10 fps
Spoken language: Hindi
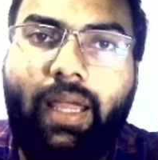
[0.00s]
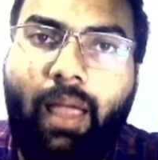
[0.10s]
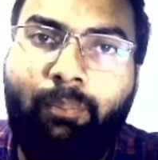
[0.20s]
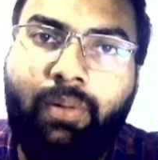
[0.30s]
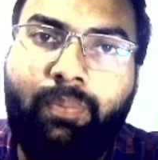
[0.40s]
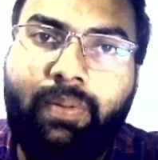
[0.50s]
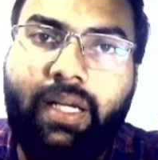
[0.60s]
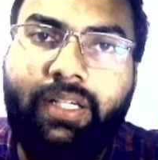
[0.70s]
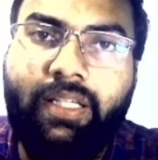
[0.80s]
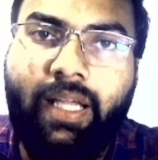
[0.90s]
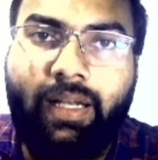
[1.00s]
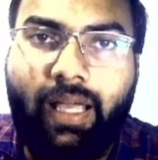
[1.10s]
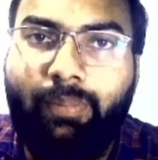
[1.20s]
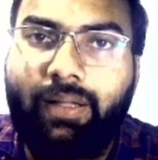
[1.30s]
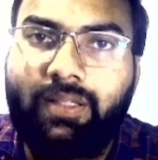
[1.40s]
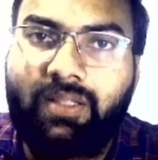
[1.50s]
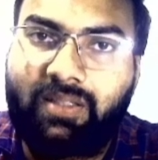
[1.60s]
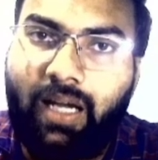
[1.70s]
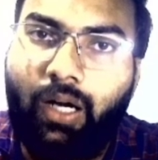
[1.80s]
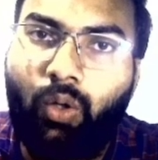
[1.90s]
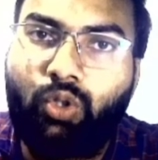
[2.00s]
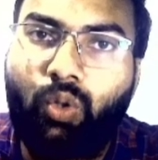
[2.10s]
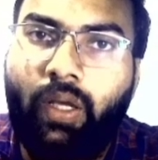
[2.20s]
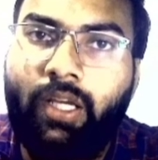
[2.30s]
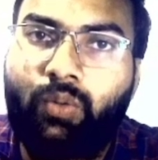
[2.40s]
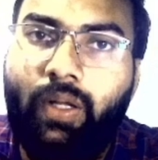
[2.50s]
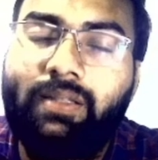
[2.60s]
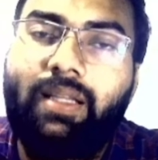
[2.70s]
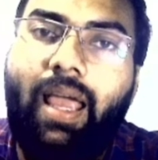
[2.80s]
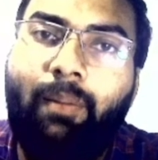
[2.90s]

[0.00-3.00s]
एम के नए बैचेस स्टार्ट हो चुके हैं स्टूडेंट्स